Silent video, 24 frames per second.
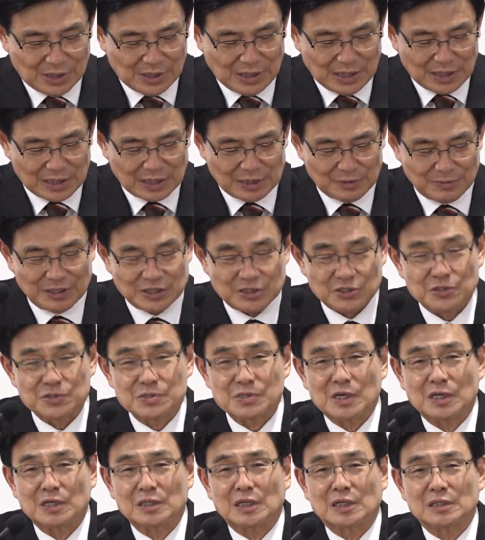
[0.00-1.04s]
하나님의
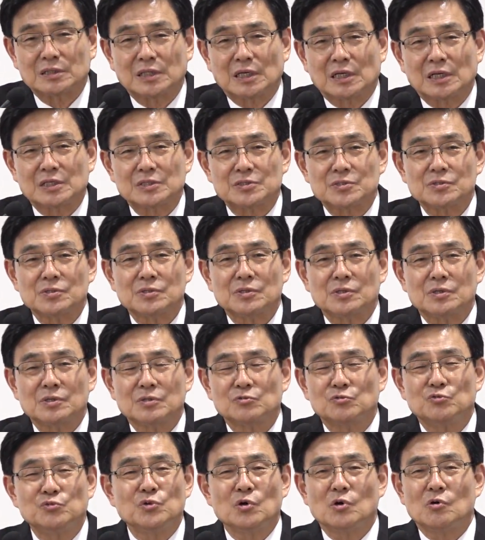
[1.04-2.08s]
천사가 나타나서
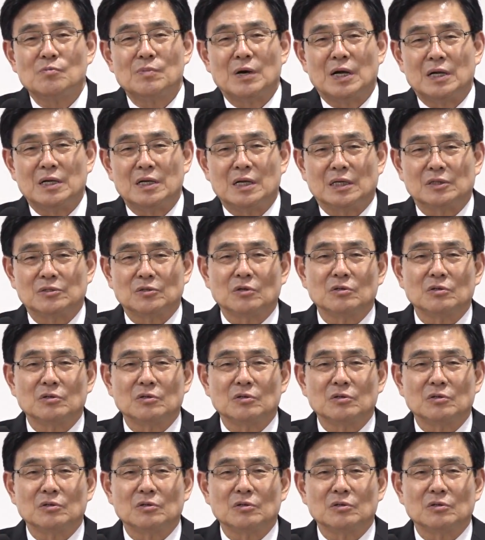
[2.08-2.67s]
두려워 말라.